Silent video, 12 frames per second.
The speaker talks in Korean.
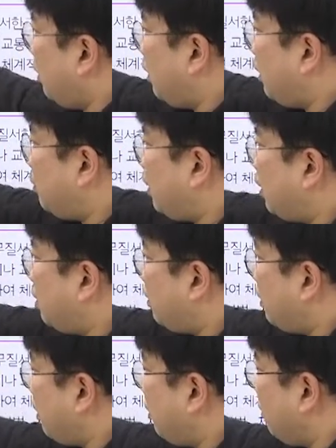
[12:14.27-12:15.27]
관리 방안을
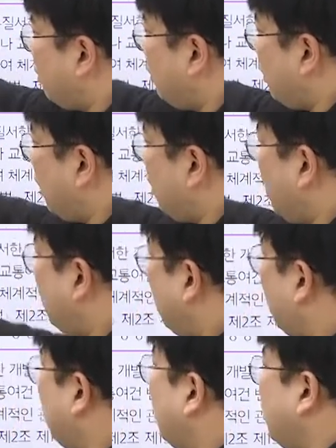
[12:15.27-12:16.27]
짜는 거지.
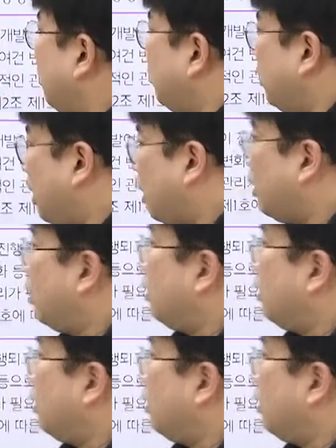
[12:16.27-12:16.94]
됐죠? 네.